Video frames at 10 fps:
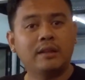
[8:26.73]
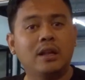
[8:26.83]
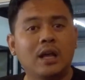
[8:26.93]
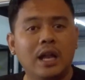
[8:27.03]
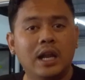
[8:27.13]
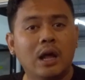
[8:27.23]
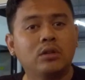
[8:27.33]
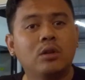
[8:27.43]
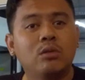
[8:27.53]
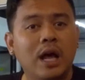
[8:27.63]
asal nggak ada
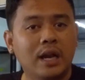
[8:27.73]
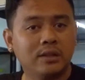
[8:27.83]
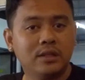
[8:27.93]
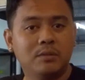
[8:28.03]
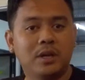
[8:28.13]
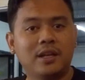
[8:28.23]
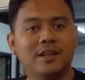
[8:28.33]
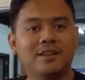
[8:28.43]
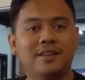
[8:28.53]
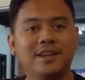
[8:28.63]
laut dan udara sih
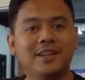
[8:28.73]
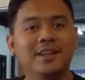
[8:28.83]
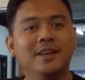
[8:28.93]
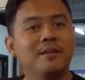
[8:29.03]
sebenarnya jadi